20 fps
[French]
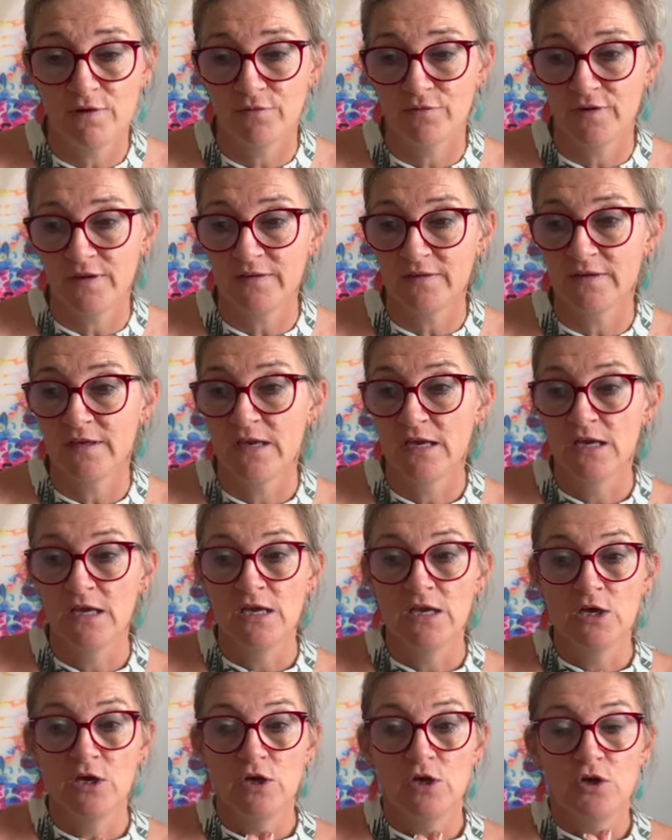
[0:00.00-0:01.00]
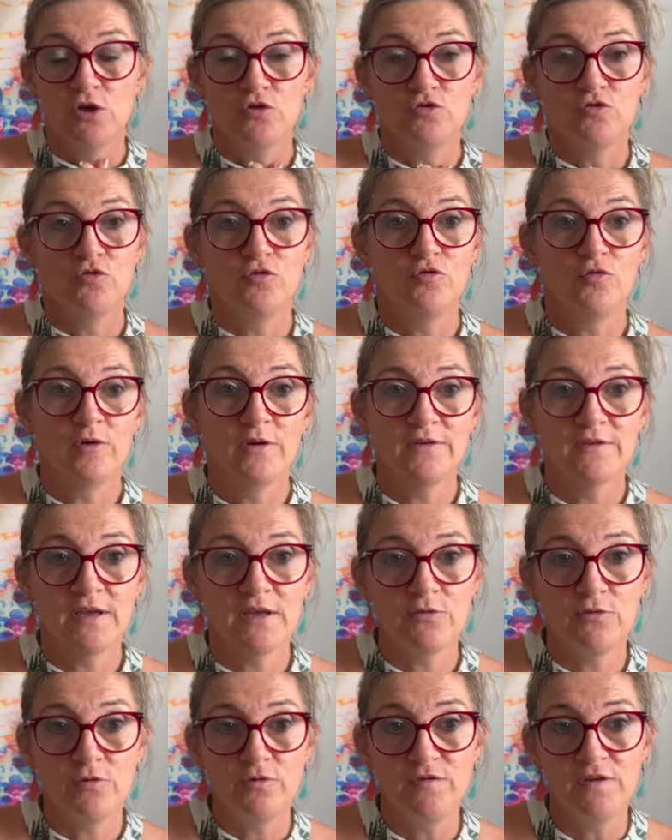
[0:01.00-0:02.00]
En fait, je suis en train
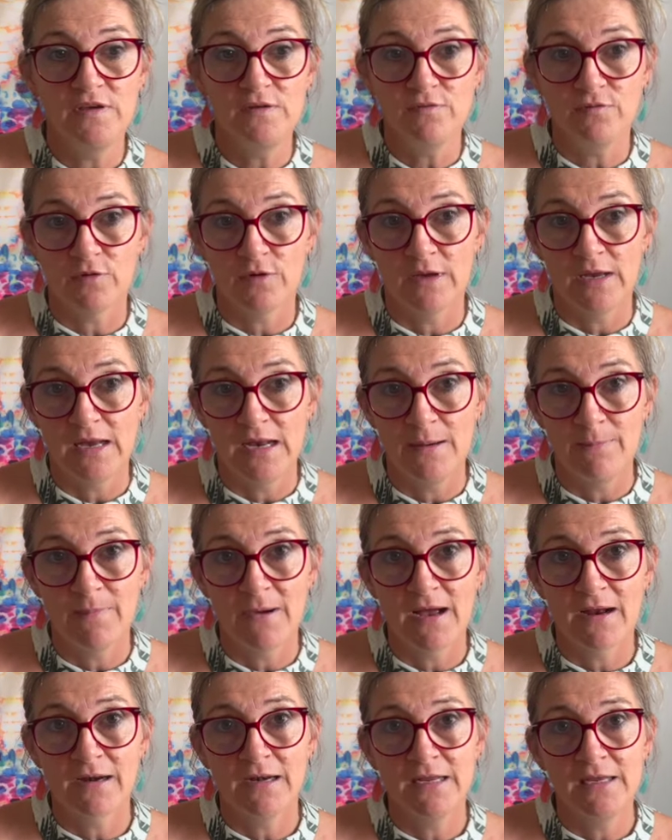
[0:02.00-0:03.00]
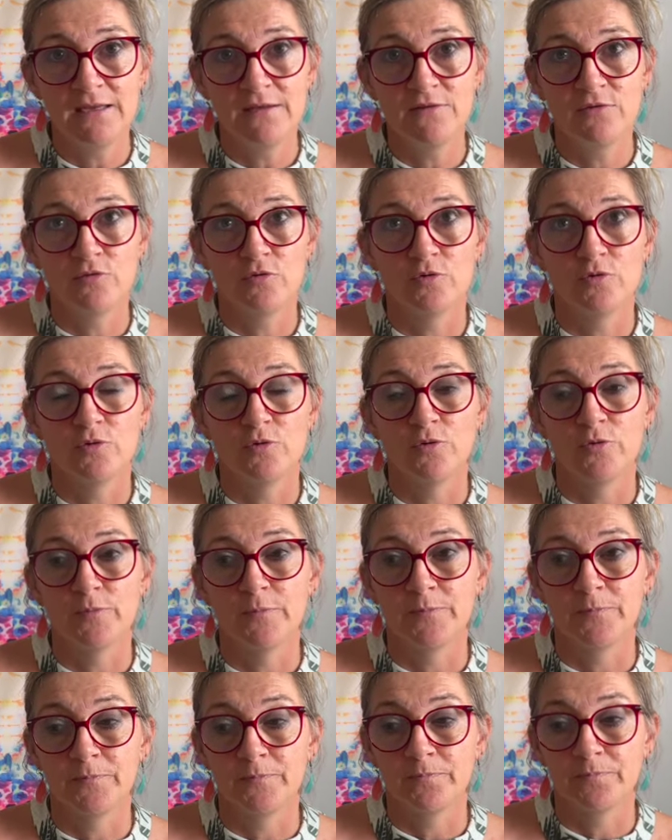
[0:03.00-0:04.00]
de vivre, elle parlait de...